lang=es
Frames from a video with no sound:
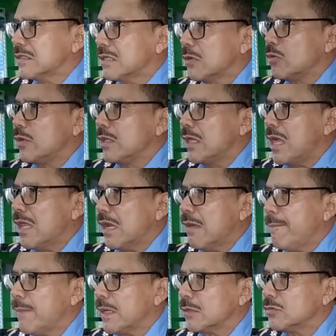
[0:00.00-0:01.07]
seguridad de las
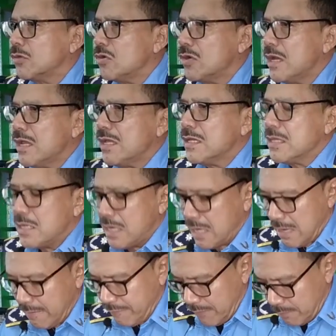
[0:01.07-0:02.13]
personas, las
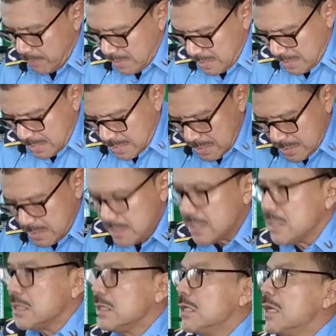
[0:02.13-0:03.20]
familias
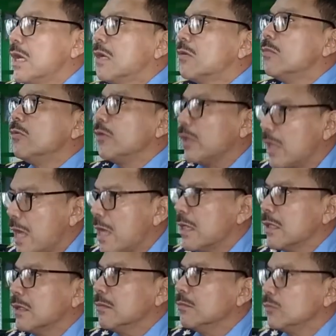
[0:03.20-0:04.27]
y las comunidades.
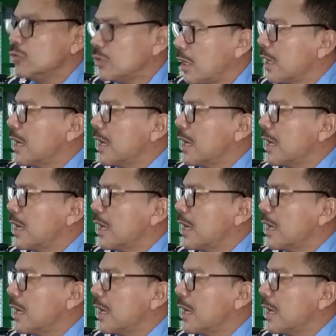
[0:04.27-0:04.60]
Muchas